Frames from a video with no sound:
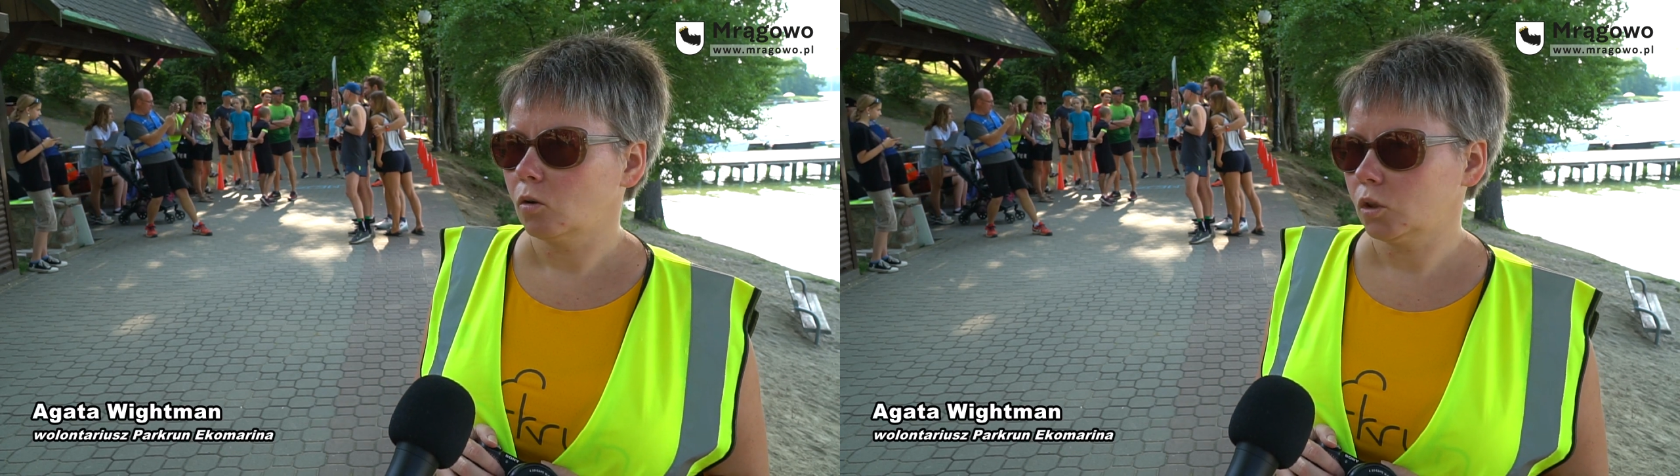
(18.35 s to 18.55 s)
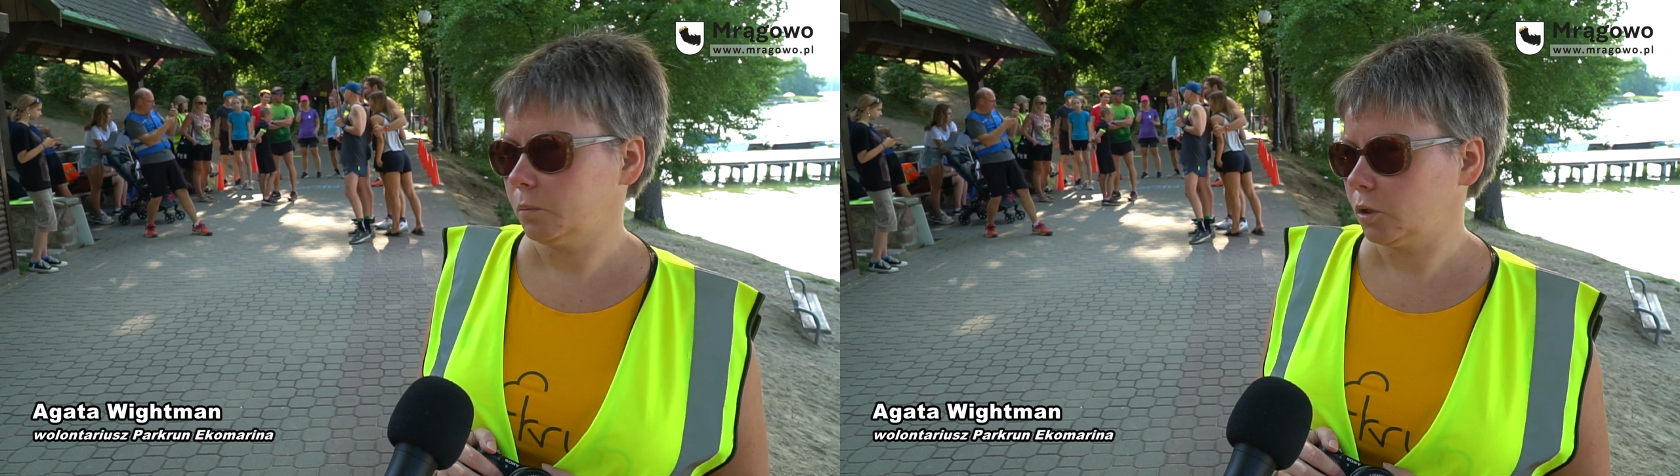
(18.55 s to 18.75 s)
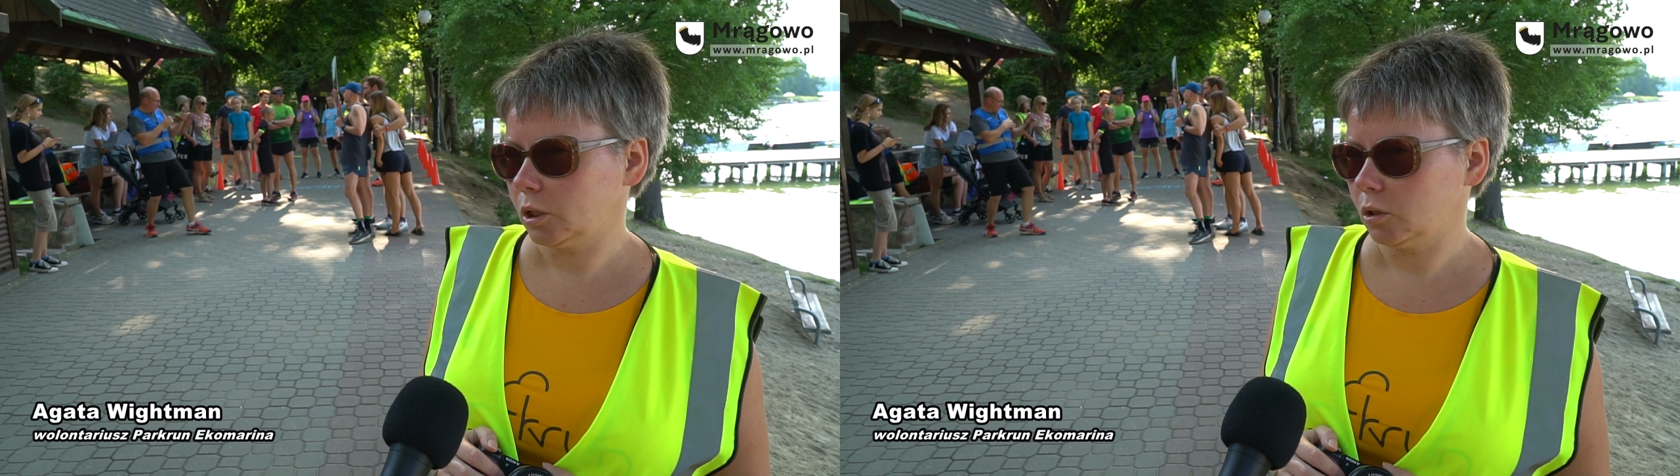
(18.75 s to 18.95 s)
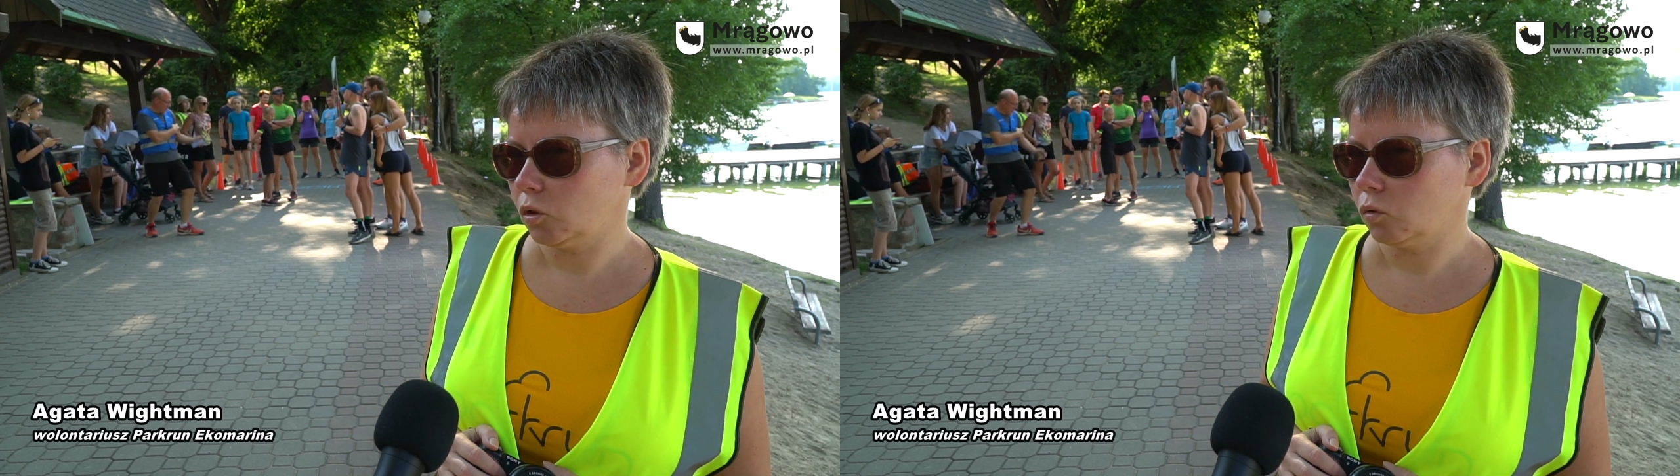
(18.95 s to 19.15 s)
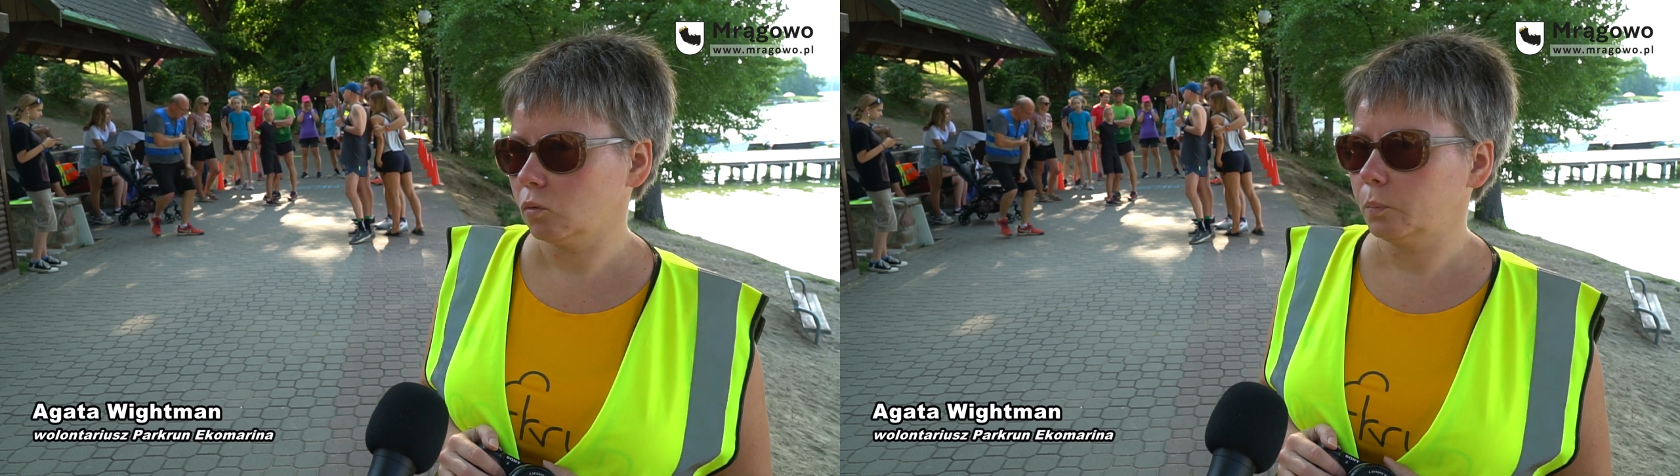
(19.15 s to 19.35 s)
w
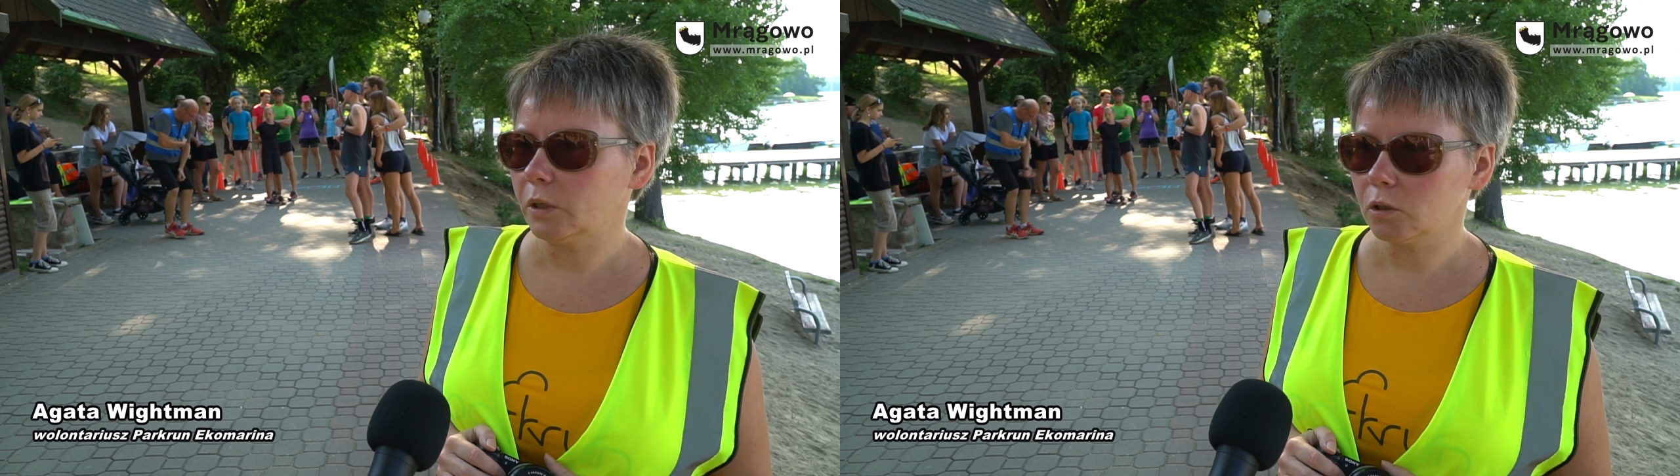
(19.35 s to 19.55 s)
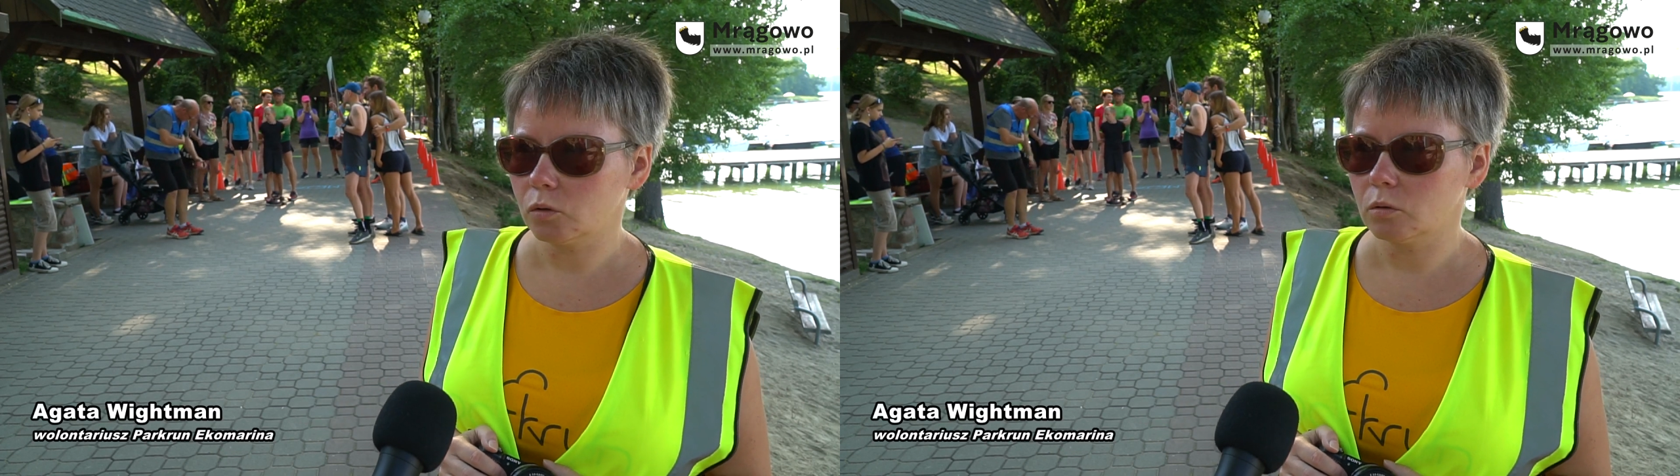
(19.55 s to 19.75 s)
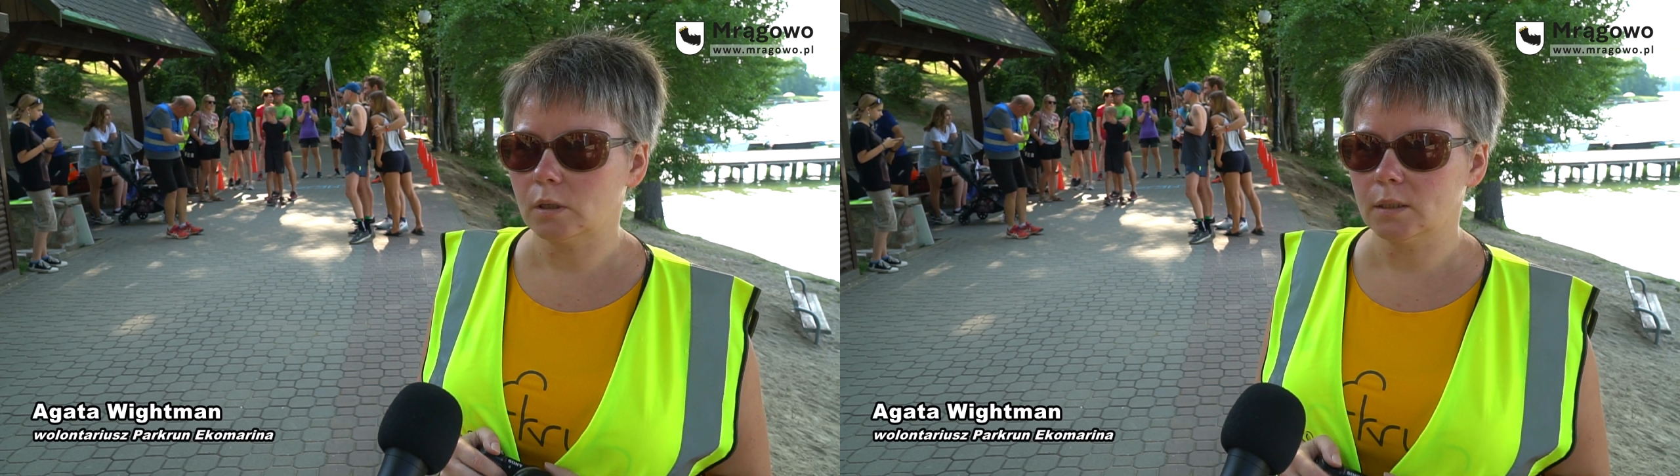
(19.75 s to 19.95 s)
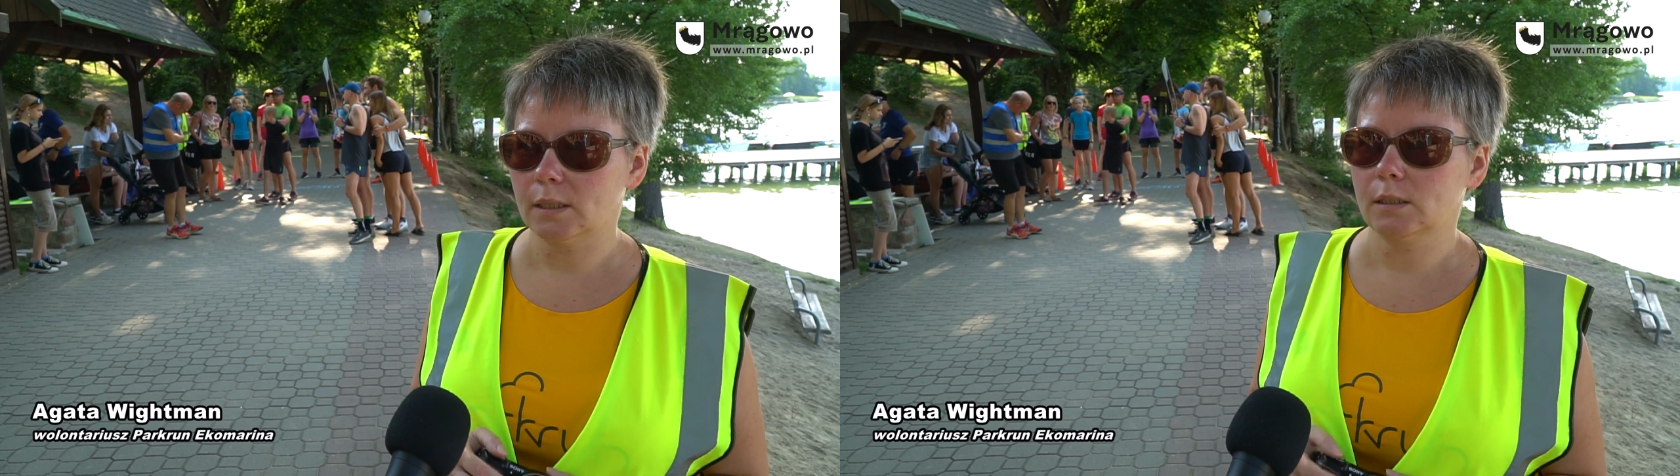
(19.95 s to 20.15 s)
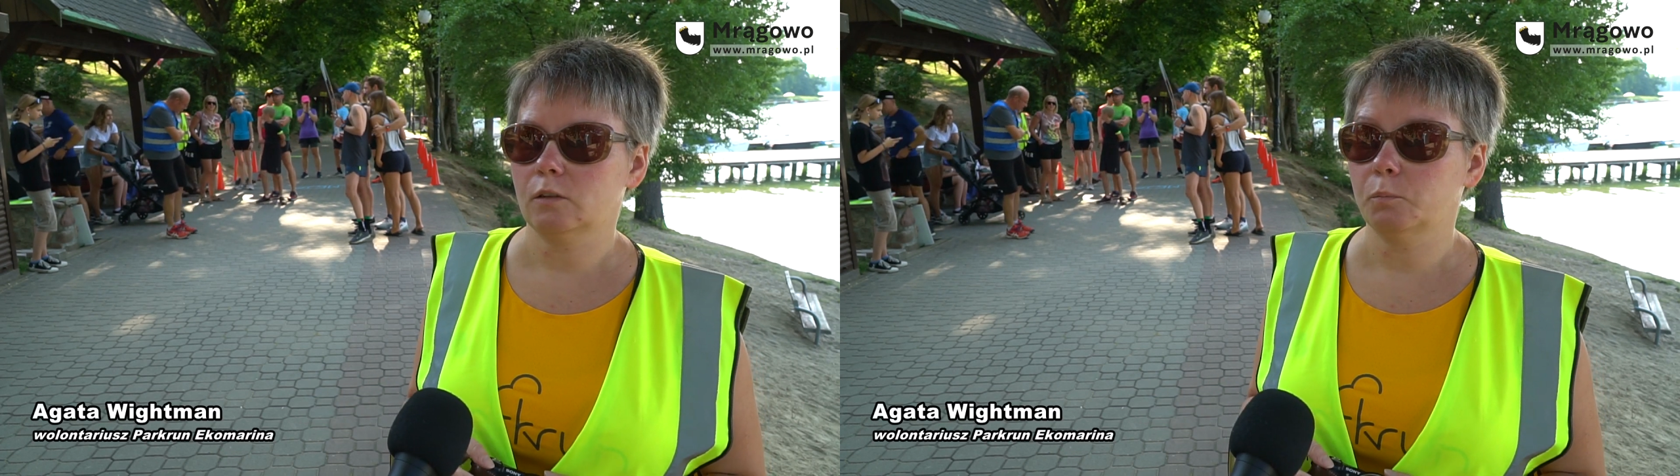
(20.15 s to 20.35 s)
85 lokalizacjach